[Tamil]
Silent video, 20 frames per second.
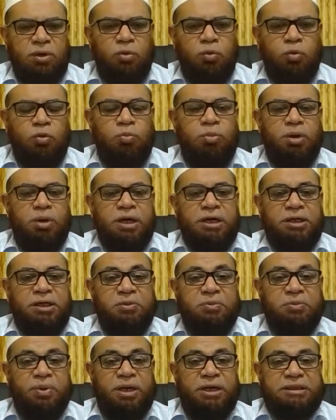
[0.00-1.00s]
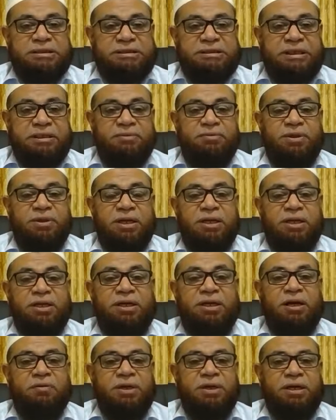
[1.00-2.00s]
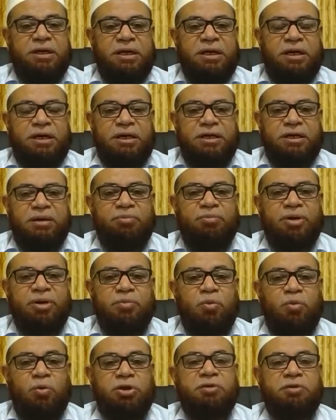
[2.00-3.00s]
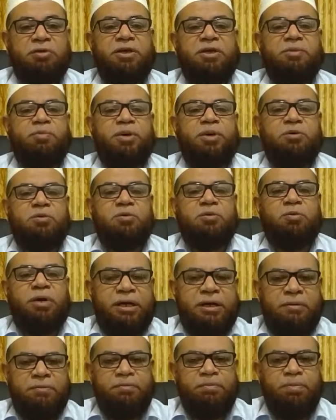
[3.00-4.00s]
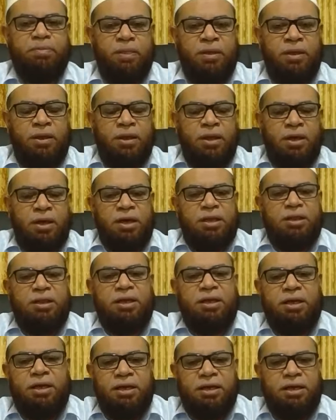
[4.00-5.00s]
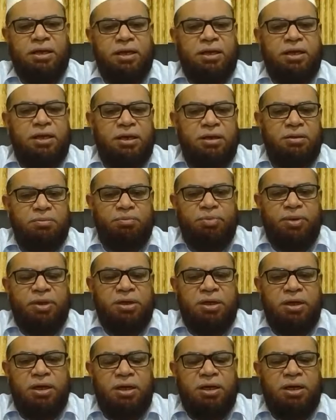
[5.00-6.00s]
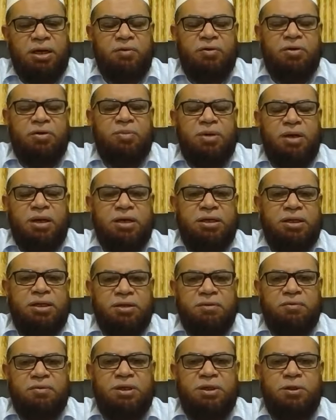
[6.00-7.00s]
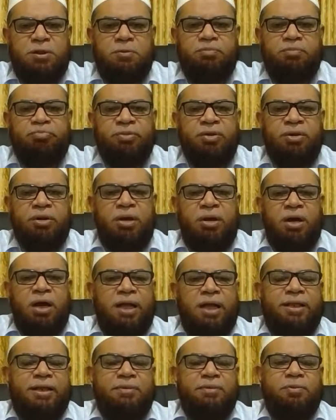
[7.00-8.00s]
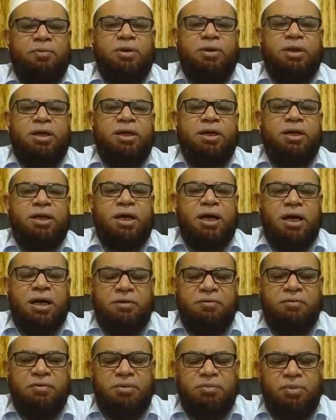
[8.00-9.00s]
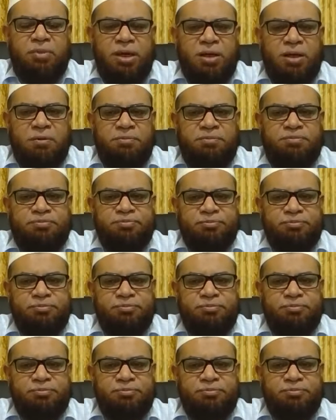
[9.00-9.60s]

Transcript: குடும்ப கட்டுப்பாடு செய்வதற்கு அவர்கள் நம்மை மோட்டிவேட் பண்ணுவார்கள் இந்த நேரங்களில் பெண்கள் கவனமாக இருக்க வேண்டும் அதே போல கணவன்மாரும்